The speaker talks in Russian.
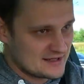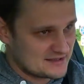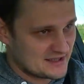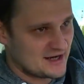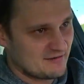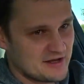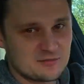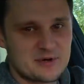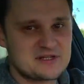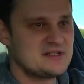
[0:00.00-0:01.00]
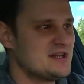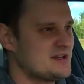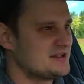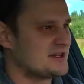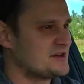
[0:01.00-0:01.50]
Заговорил про
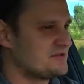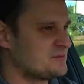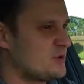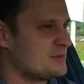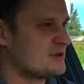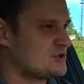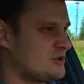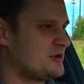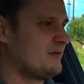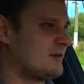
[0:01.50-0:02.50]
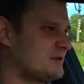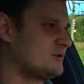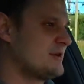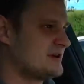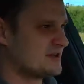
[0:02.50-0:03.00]
сиденье и сразу вспомнил еще одного
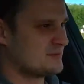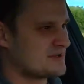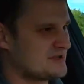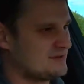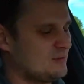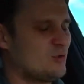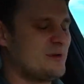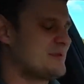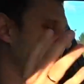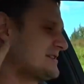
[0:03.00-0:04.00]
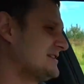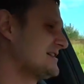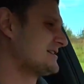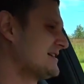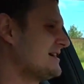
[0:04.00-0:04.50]
конкурента. Мерсед, ой,
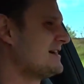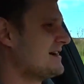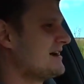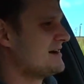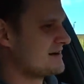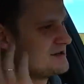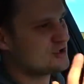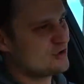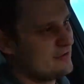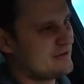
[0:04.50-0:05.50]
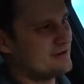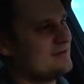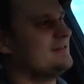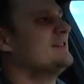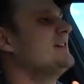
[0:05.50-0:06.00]
Мерседес. Range Rover
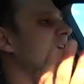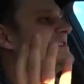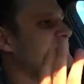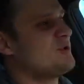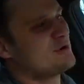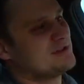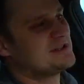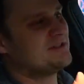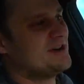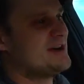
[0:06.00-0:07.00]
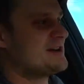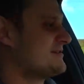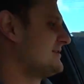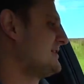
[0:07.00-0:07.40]
Sport SVR.